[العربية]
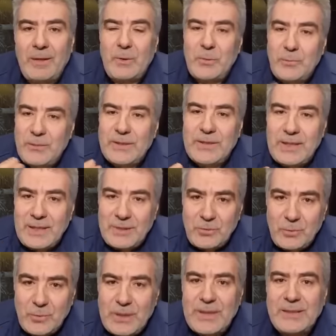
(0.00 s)
هو يفضل
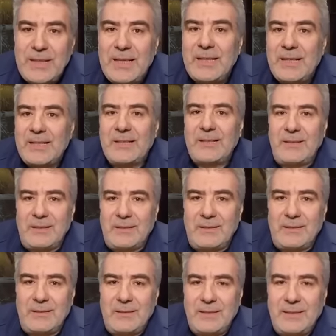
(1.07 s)
ان يؤخذ على
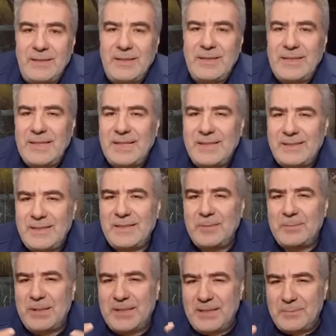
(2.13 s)
الريق لكي
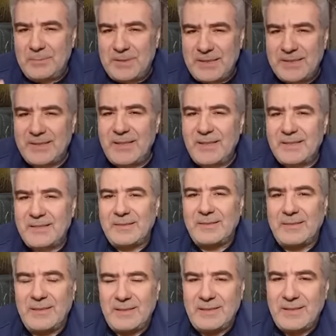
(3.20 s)
تضمن امتصاص